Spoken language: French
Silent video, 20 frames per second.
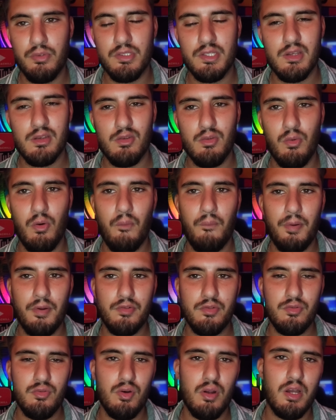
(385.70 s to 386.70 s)
strictement pas
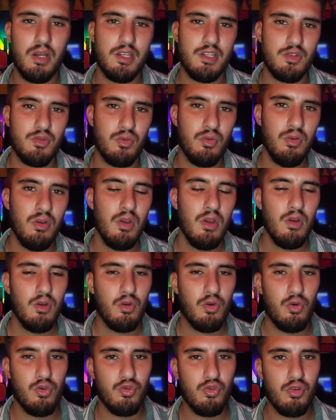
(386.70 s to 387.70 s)
du tout à la question
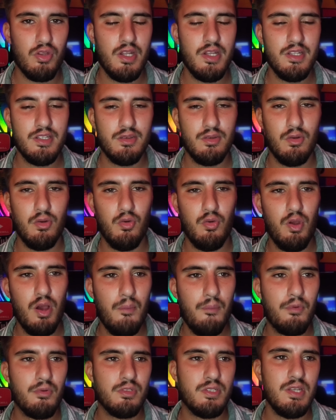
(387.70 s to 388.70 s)
que le journaliste lui a
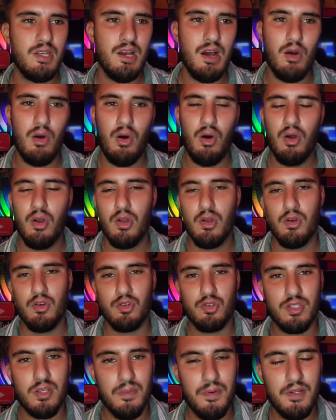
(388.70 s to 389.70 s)
posée. Alors
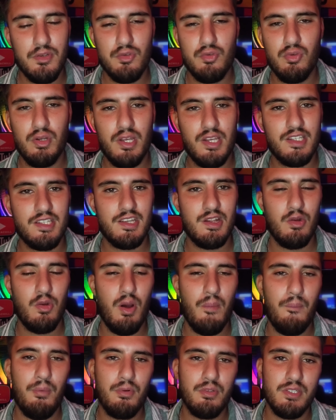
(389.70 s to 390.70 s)
je ne sais pas du tout qu'est-ce qu'il lui
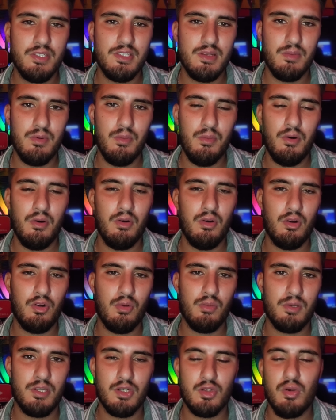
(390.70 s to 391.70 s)
a posé simplement euh,
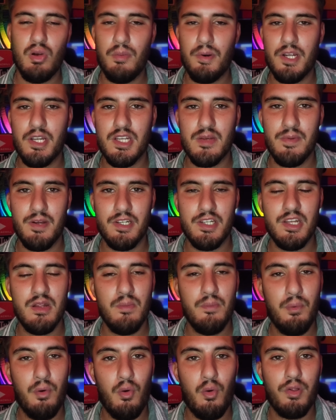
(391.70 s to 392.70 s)
comme question. Après
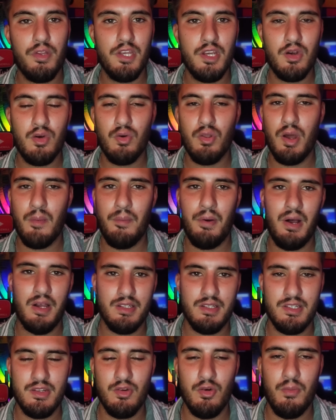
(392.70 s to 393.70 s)
j'imagine pourquoi Nico n'a pas
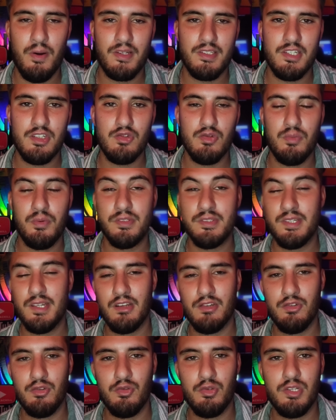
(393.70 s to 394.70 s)
signé au Barça. Je pense qu'il
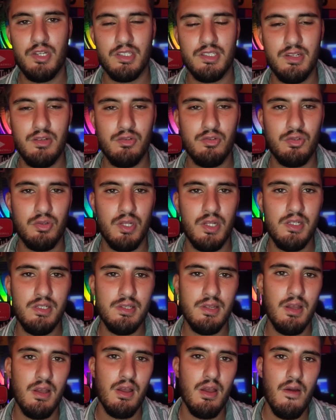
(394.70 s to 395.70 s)
a dû lui dire ça le
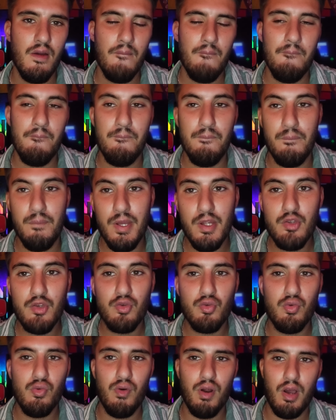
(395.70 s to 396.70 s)
journaliste. Mais du
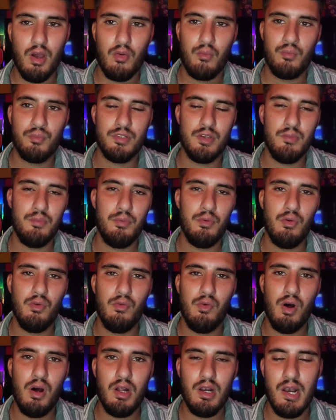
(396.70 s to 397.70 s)
coup voilà, comme vous avez pu le
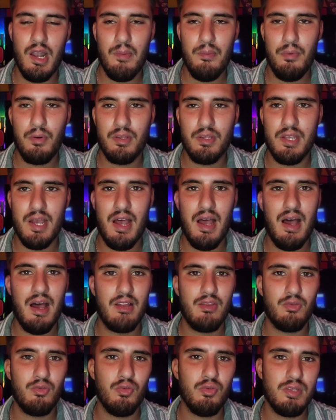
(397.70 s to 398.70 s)
voir, Laporta
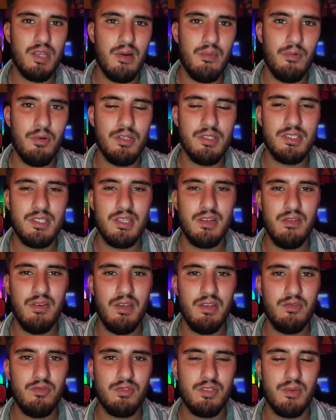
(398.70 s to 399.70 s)
a totalement
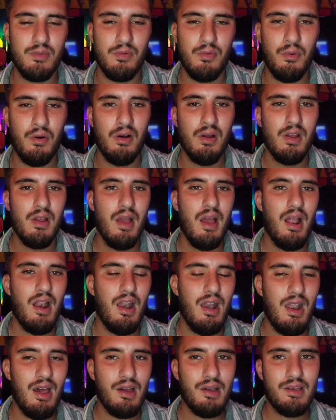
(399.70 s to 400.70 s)
esquivé tout simplement
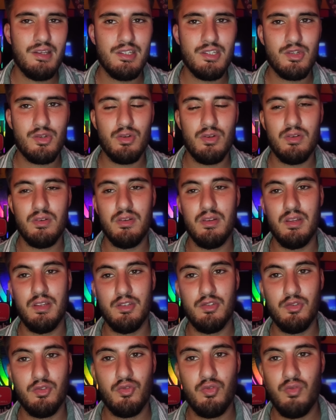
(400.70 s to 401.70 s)
la question. et
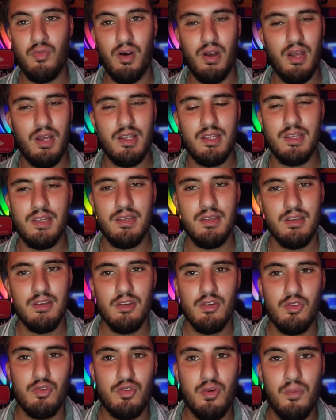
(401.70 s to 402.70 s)
du coup voilà,
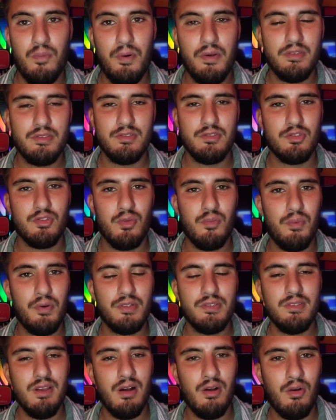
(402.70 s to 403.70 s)
je pense, je
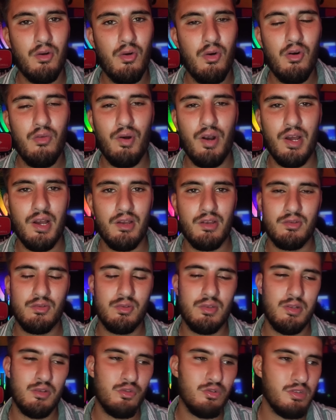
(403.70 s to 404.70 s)
pense encore voilà,
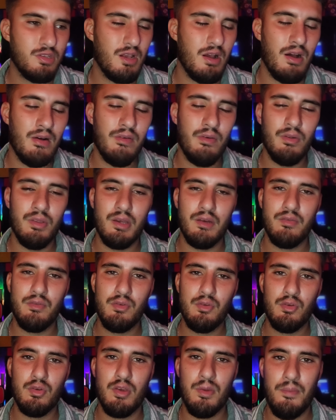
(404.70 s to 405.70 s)
juste avant on a vu
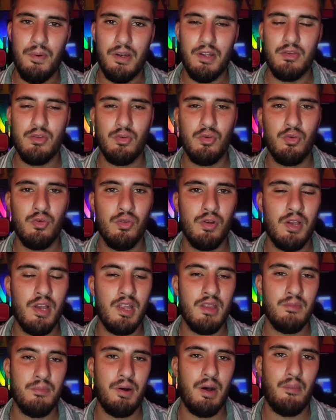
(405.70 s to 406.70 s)
qu'il parlait de
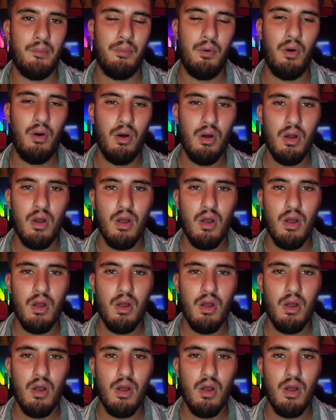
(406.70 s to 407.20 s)
Gundogan par rapport